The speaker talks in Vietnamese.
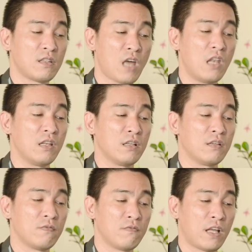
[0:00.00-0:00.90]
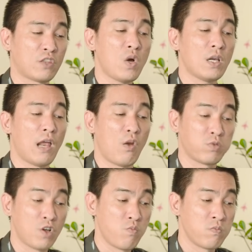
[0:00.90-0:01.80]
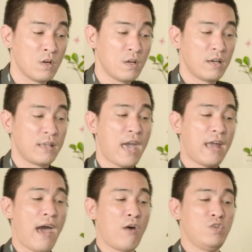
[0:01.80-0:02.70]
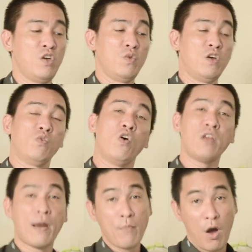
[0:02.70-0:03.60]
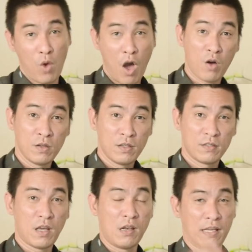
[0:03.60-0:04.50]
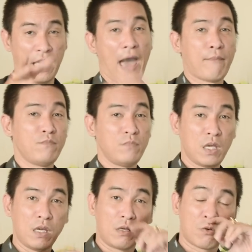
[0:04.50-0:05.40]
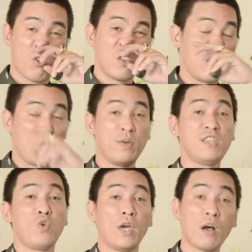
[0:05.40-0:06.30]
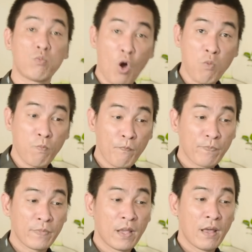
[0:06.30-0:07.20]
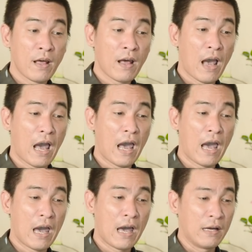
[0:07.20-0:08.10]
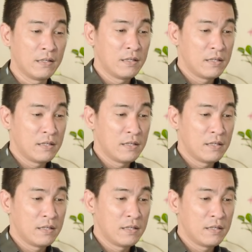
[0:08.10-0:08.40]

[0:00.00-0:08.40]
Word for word: thìn và túc là lục xung gia đạo nhiều điều rối rắm âu lo tình cảm thì có nhiều biến chuyển không tốt à,